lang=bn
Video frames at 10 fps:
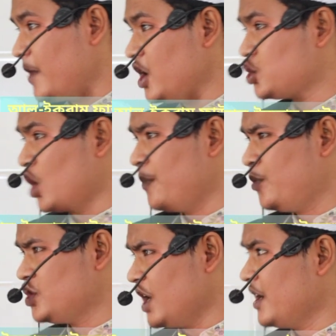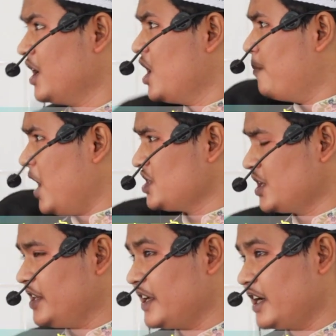ব্যাপারে সব বুঝেন
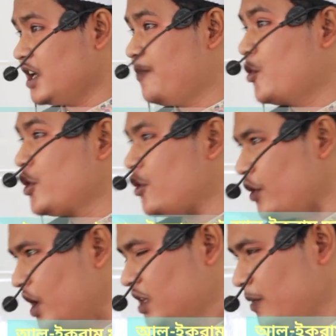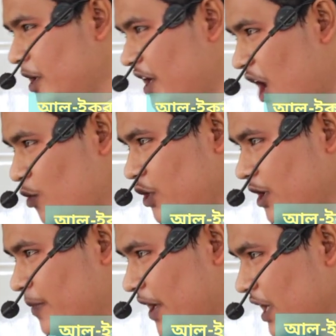বাজার থেকে একটা পনেরো টাকা দামের লাউ
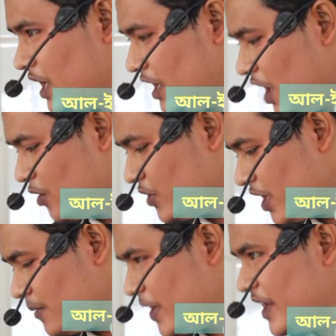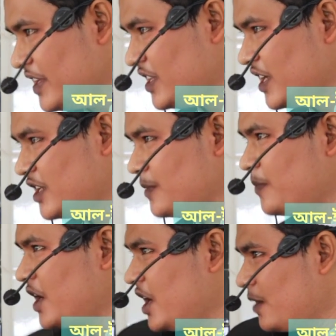কিনবেন লাউটার একবার এই দিকে টিপ
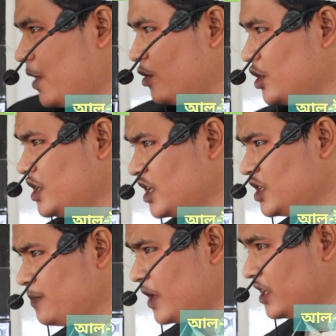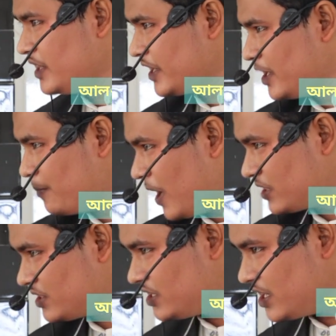মারেন একবার ওই দিকে টিপ মারেন দেখি
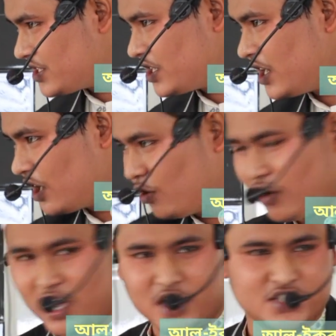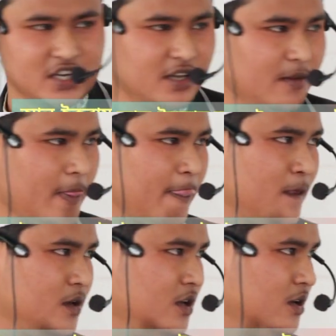বাতি আছে না করা আছে
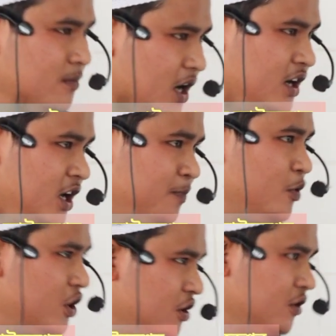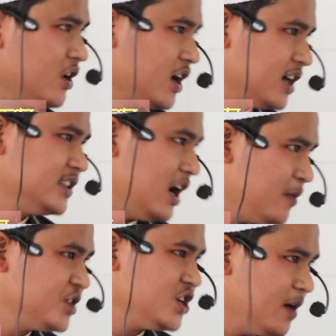মানে পনেরো টাকার
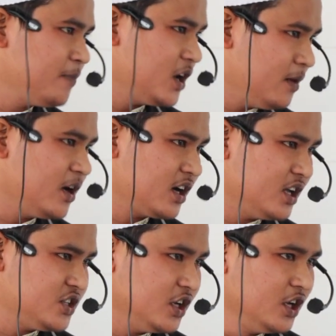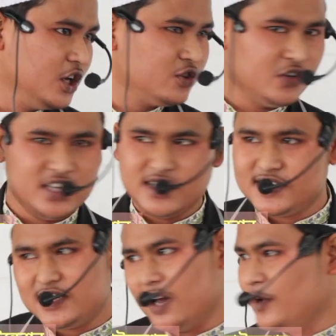দাম আছে আপনার আমার কাছে তো
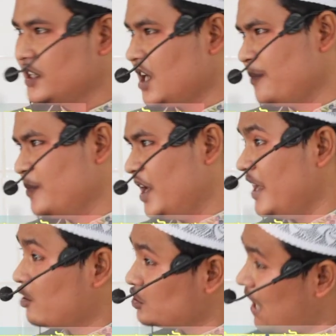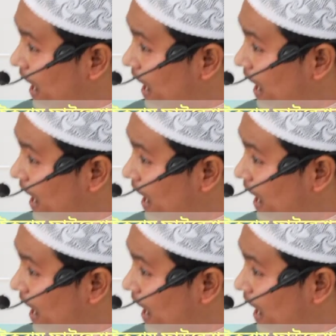ইসলামের দাম নেই এ কথা